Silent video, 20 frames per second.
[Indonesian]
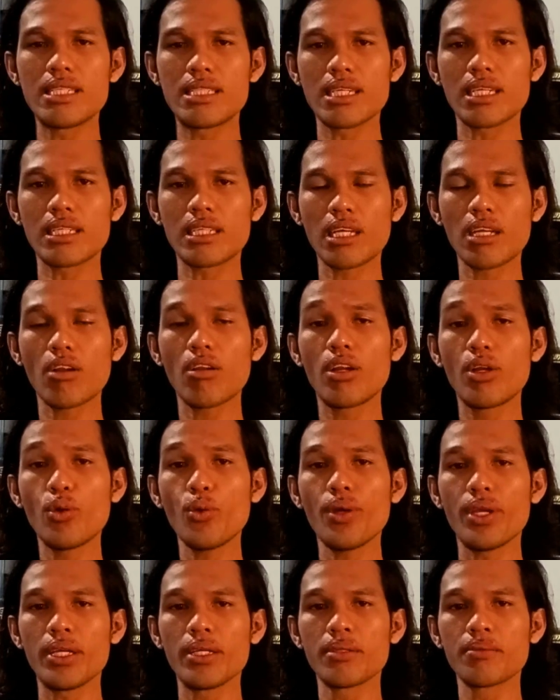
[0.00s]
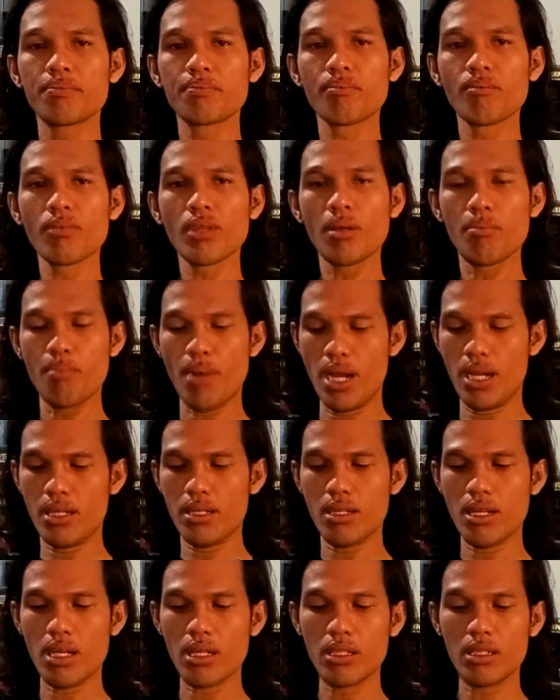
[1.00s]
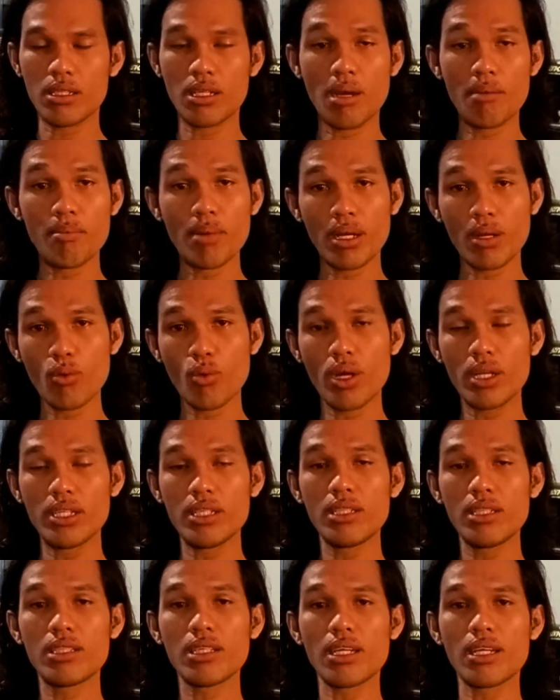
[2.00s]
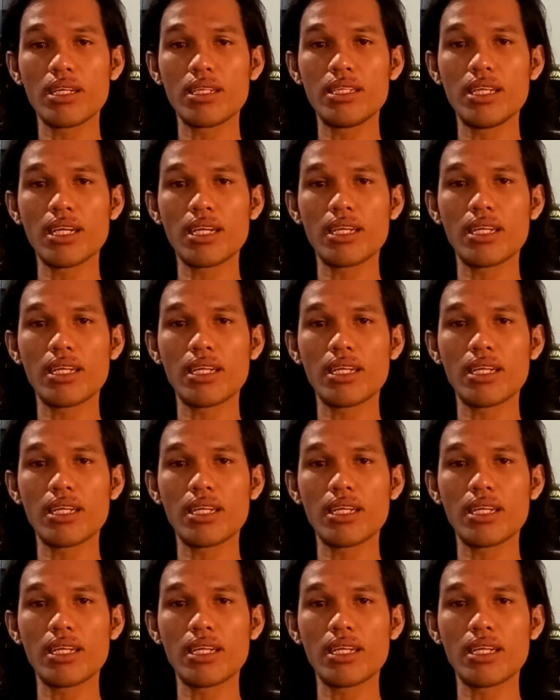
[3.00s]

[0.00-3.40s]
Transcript: yang diceritakan oleh Noe baik dari gambaran wanita yang